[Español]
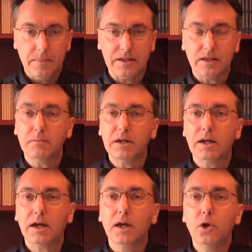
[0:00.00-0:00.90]
de tal
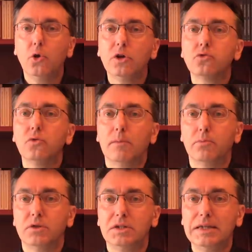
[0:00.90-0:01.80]
manera que no es una
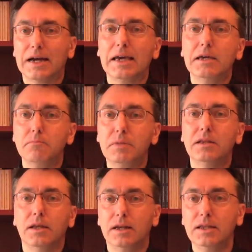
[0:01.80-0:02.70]
poesía que
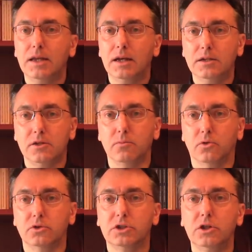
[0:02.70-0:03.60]
invite al
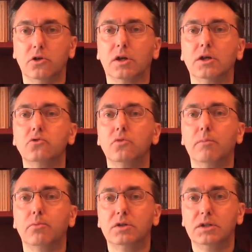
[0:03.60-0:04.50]
idealismo, sino que es
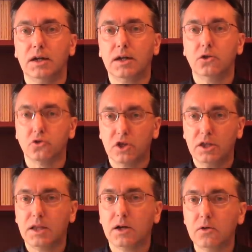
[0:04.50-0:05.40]
una poesía que nos
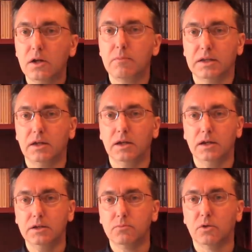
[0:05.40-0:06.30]
cita con el
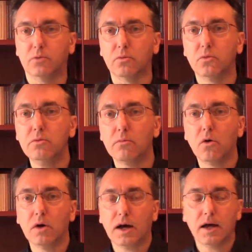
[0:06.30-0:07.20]
materialismo, por muy
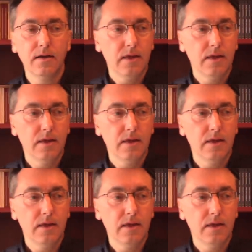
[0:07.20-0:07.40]
monja